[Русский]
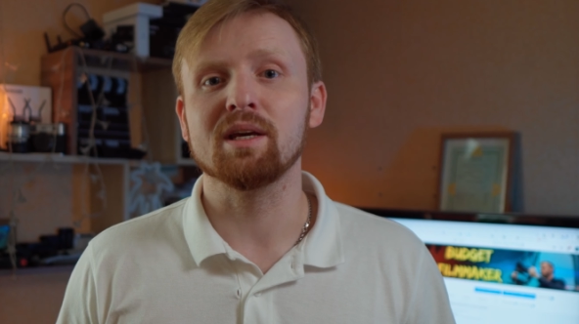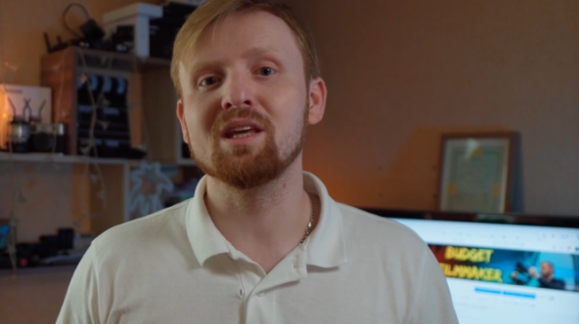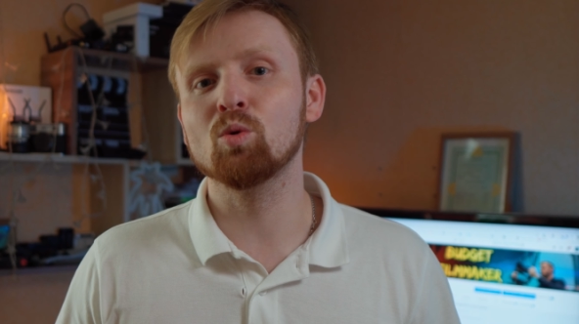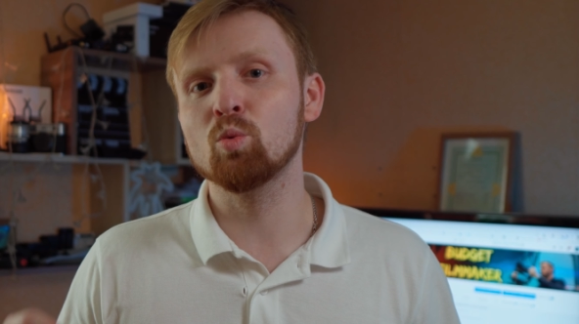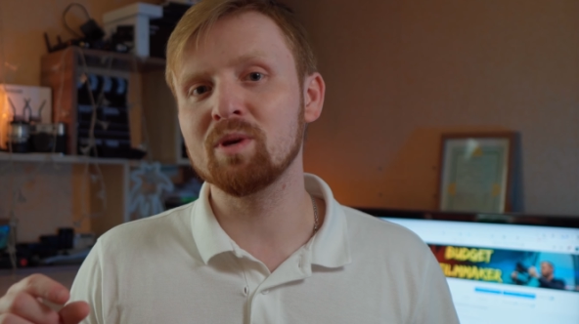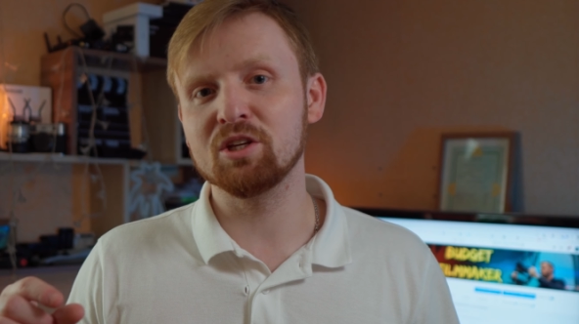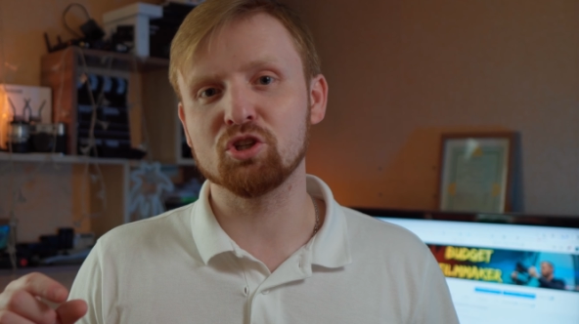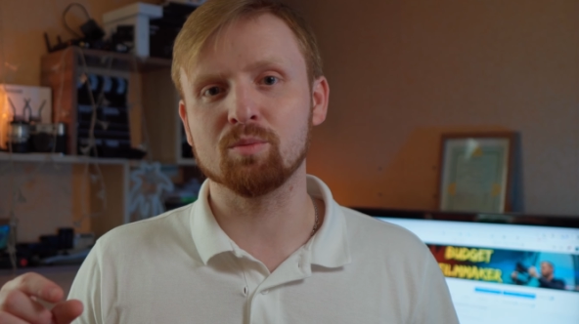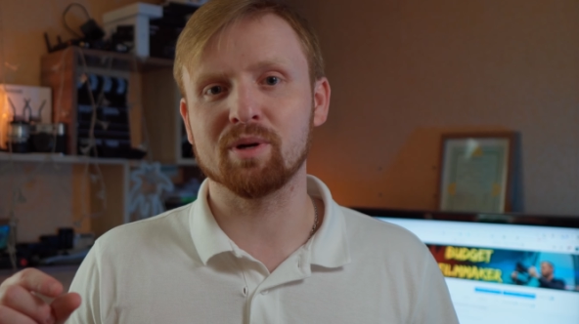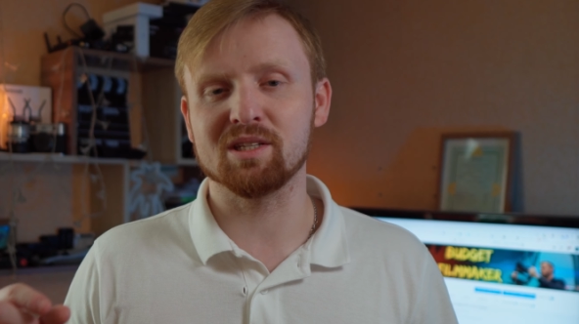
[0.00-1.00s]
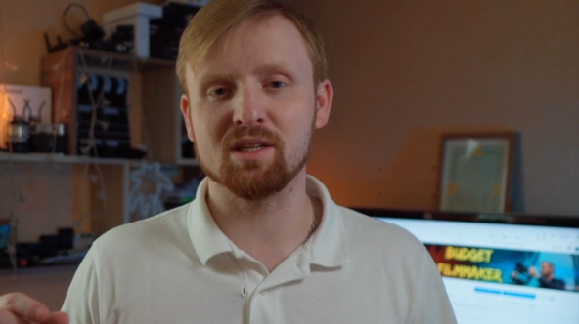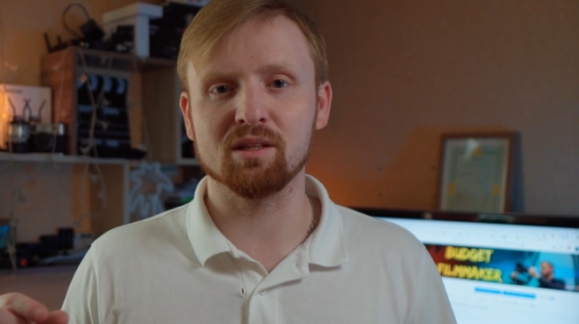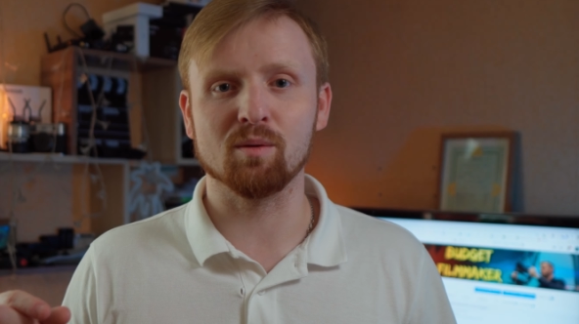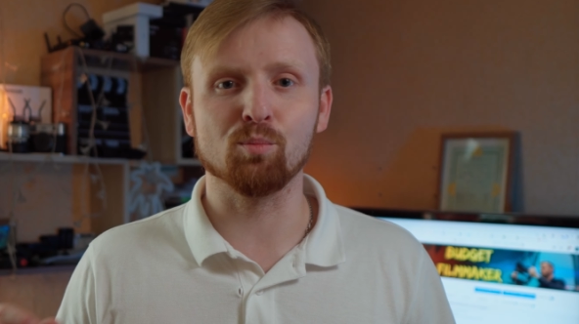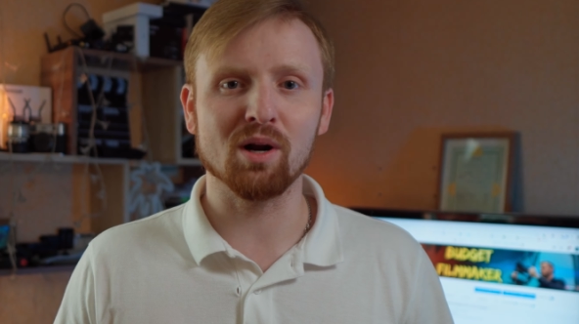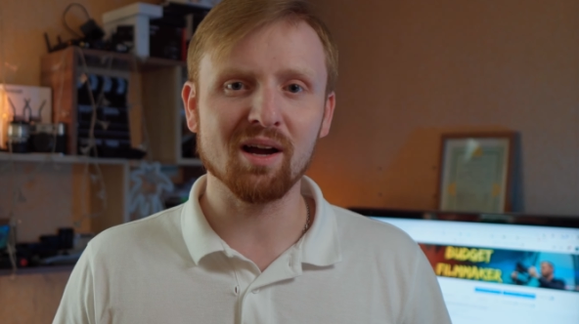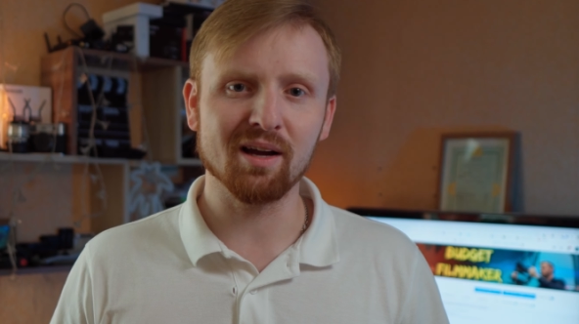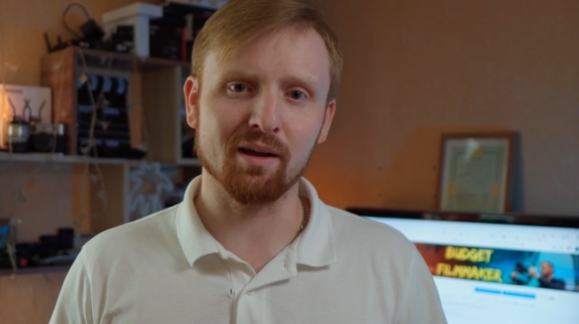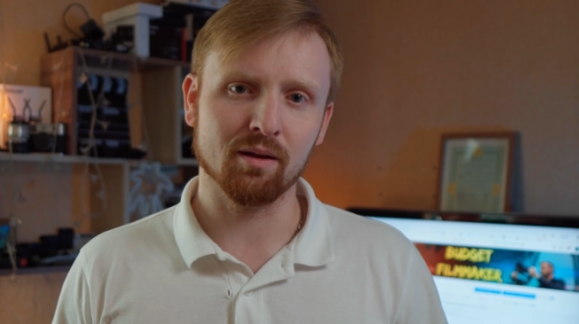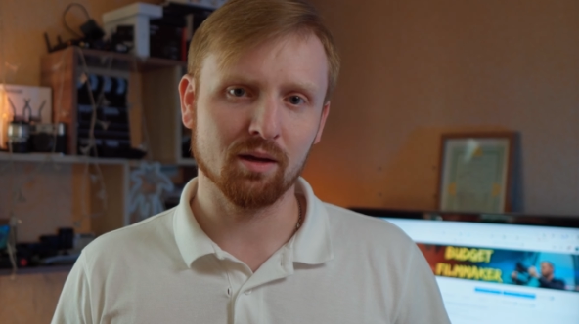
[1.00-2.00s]
и уменьшить процент
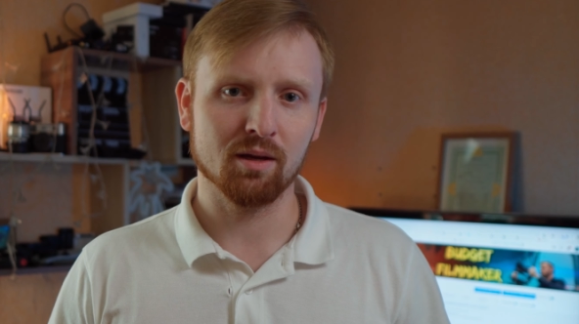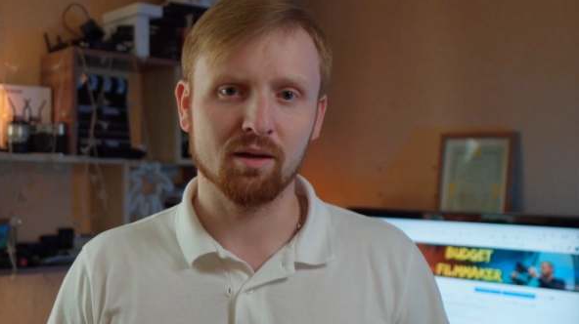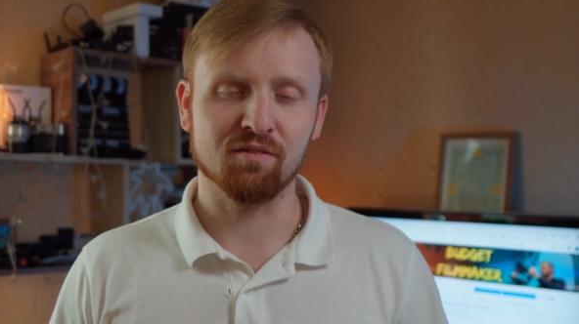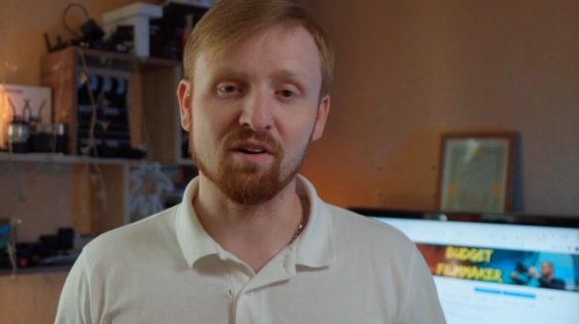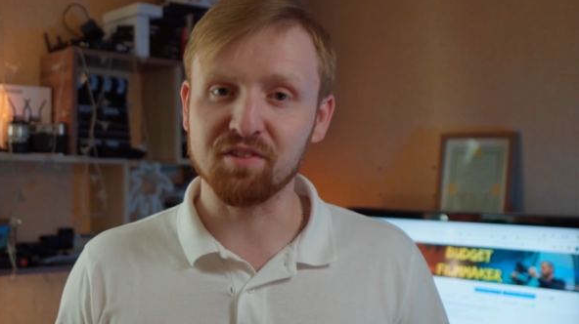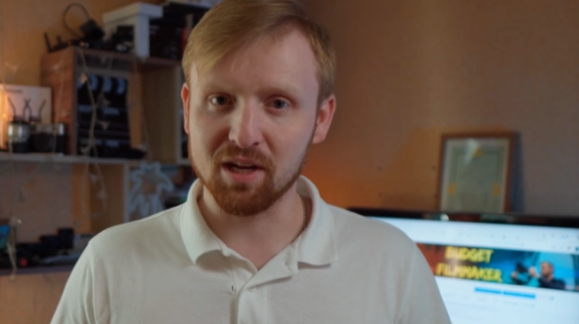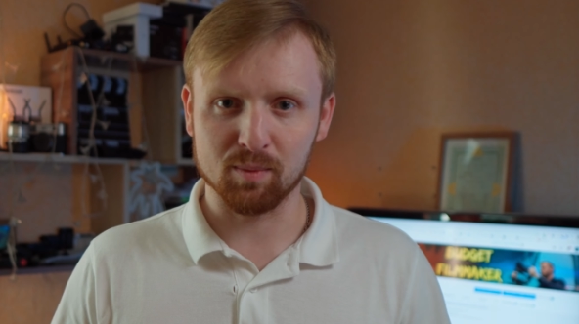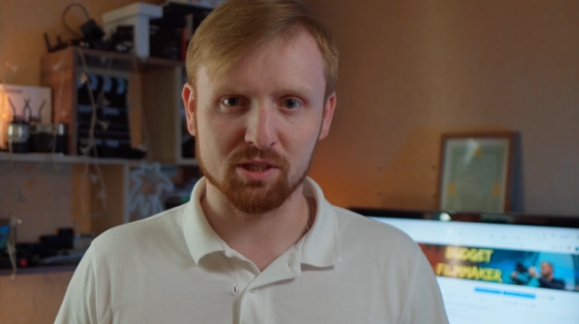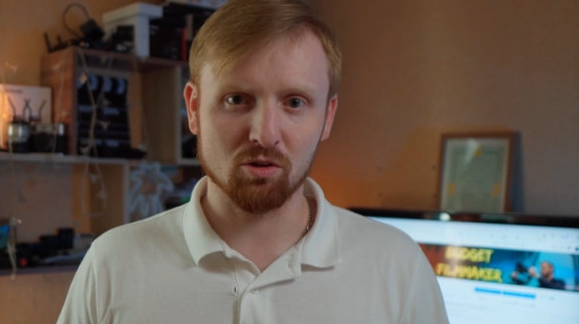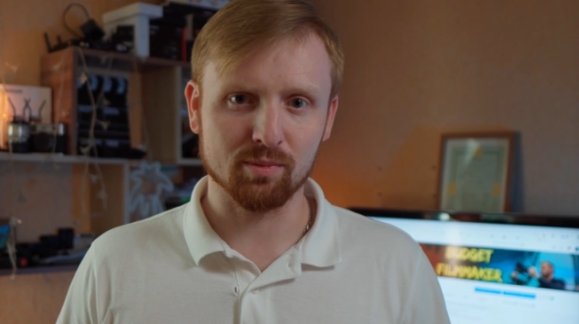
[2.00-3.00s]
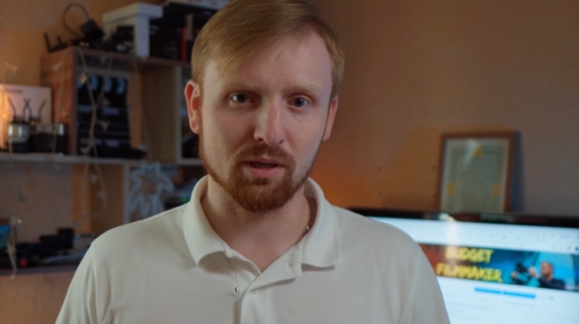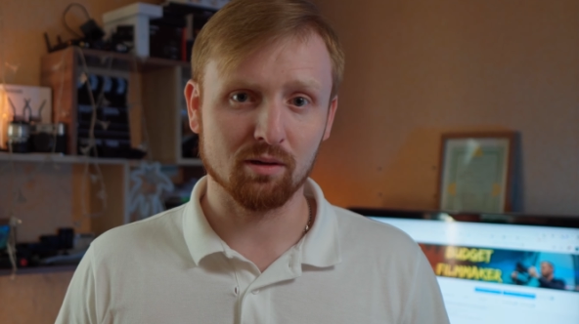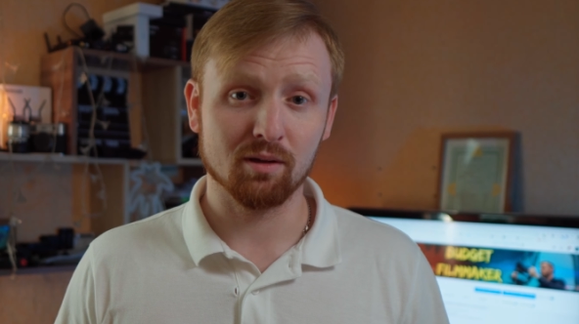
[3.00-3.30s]
брака во время съемки.